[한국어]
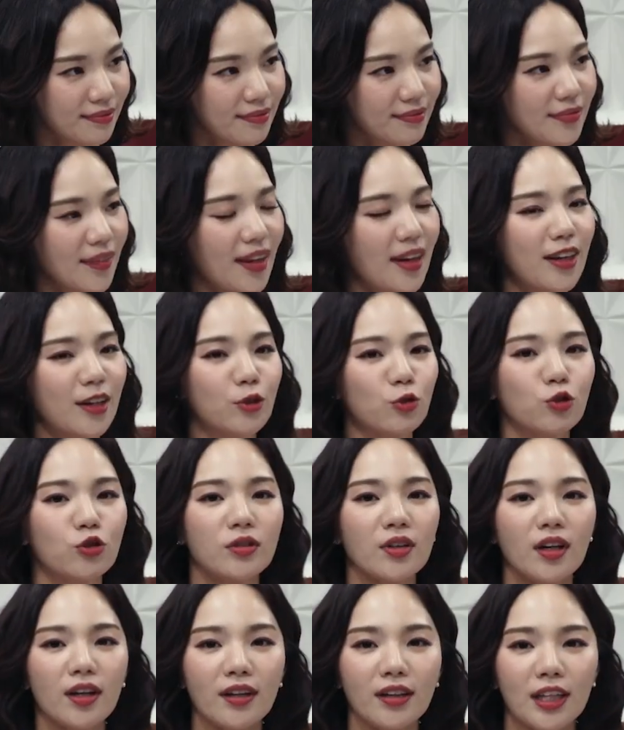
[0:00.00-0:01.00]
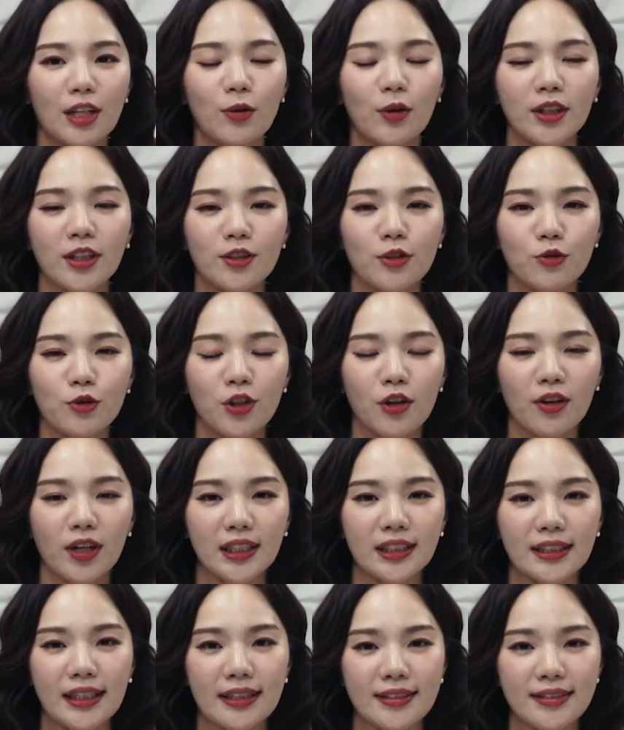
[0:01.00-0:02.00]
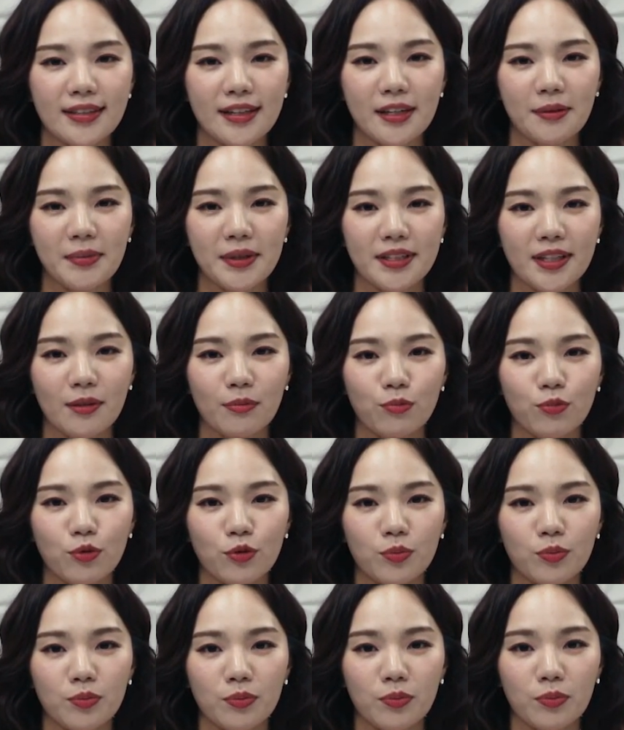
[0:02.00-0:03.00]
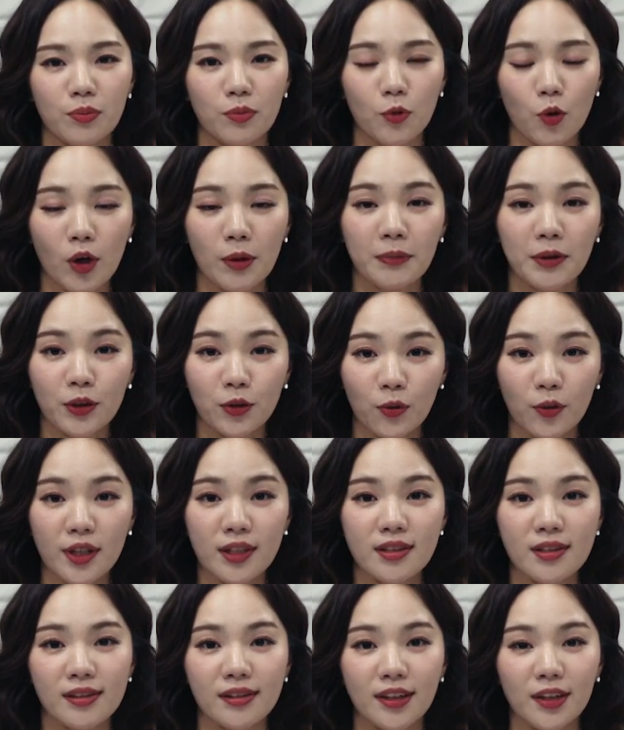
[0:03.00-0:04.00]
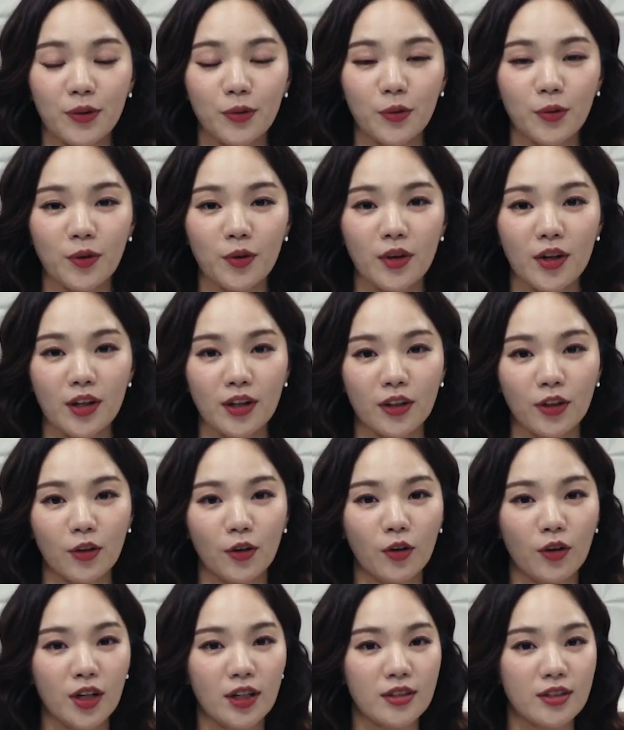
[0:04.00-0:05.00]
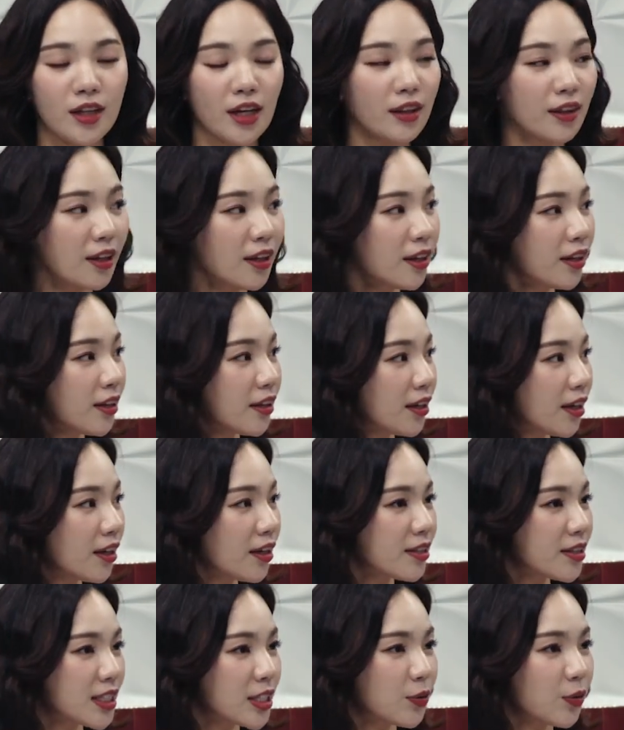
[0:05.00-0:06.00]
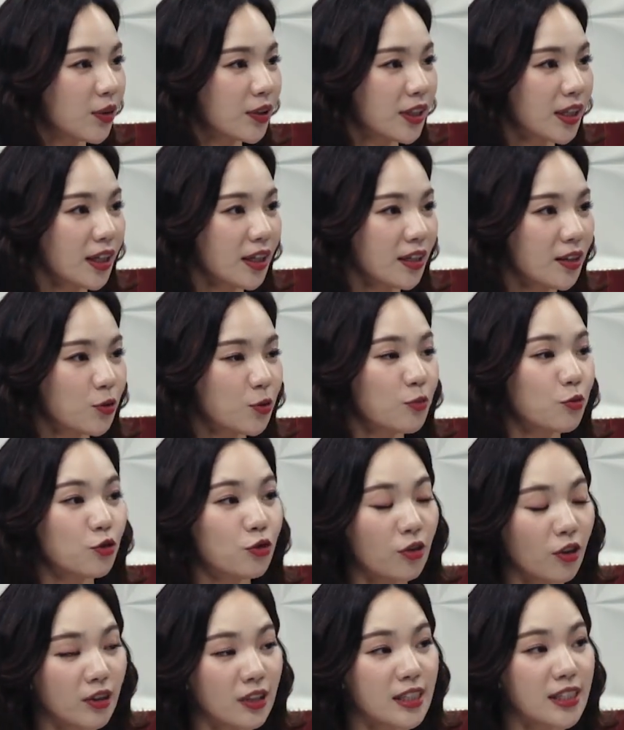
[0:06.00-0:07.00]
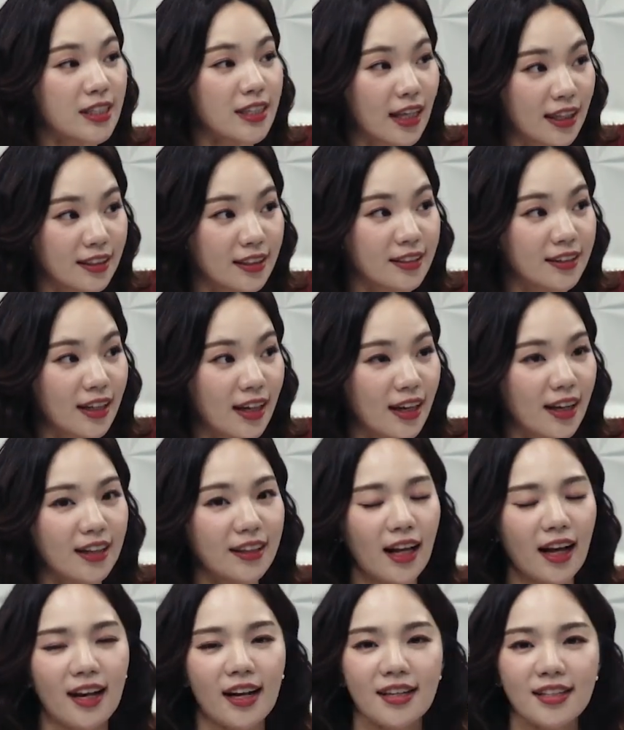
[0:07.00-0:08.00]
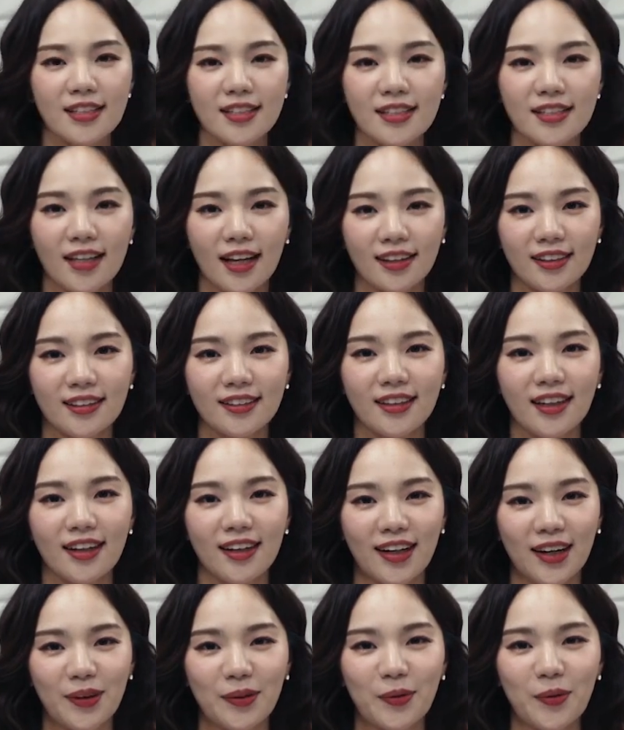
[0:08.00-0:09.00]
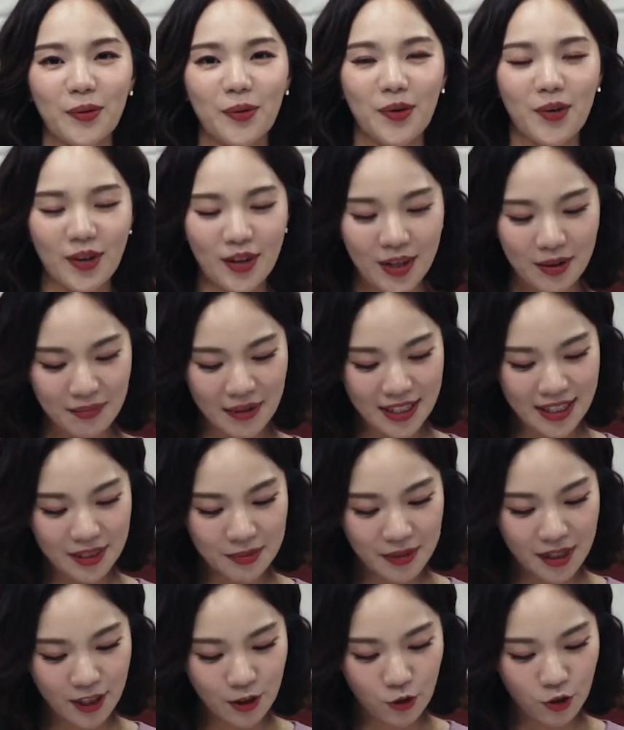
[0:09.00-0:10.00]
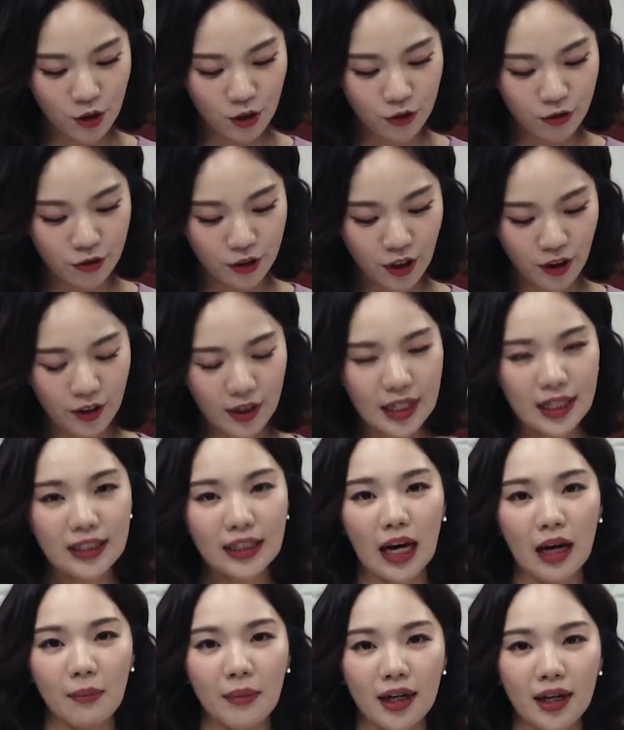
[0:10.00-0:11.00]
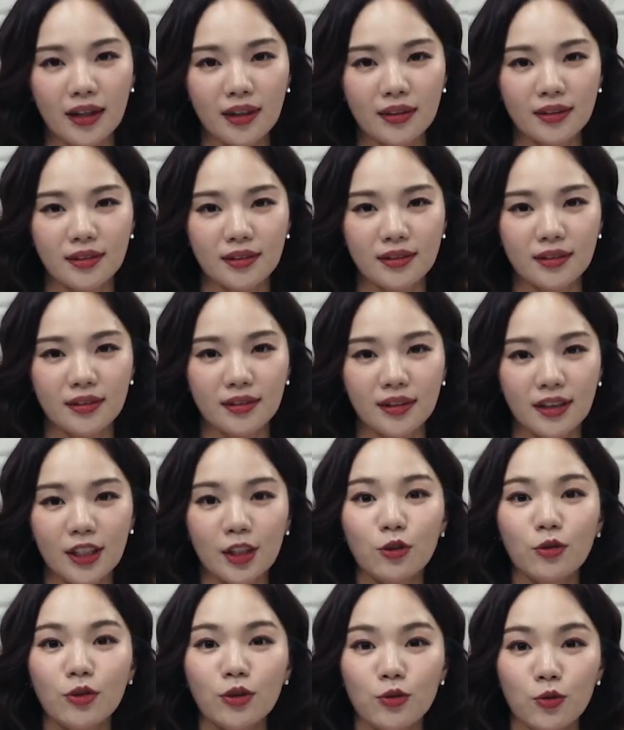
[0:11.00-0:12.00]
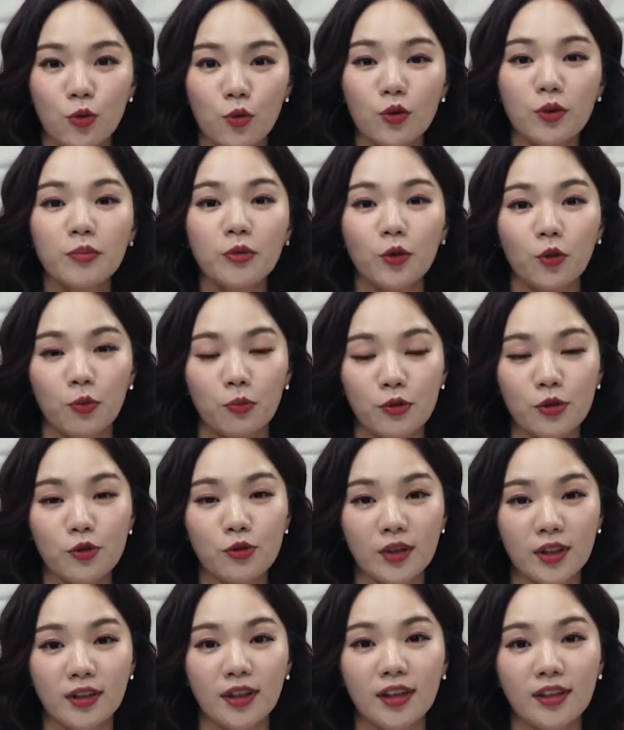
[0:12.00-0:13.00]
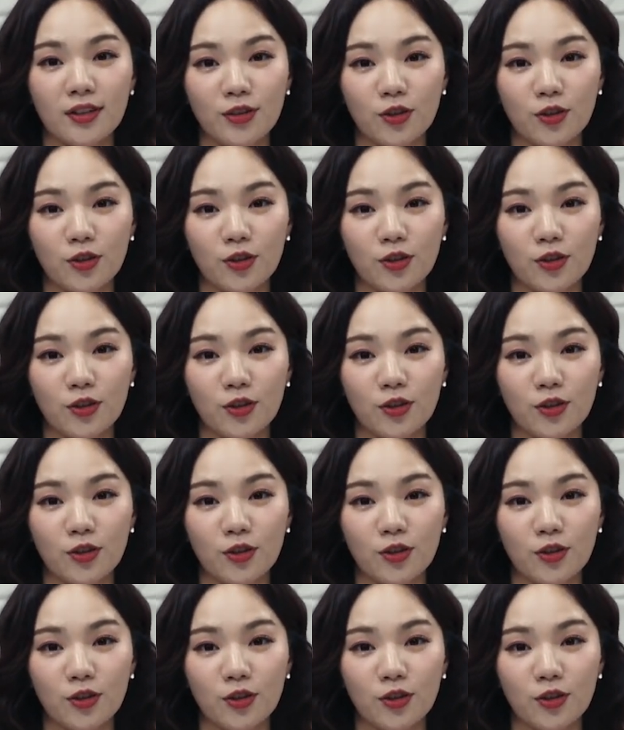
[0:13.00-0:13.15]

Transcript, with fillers: 네, 국가기관에서 운영하는 SLB 상품과 비교했을 때도 여러 가지 혜택이나 지원이 좀 줄어들진 않는다, 달라지진 않는다라고 말씀을 해주셨고요. 다만 그 이율은 조금 더 높을 수 있다는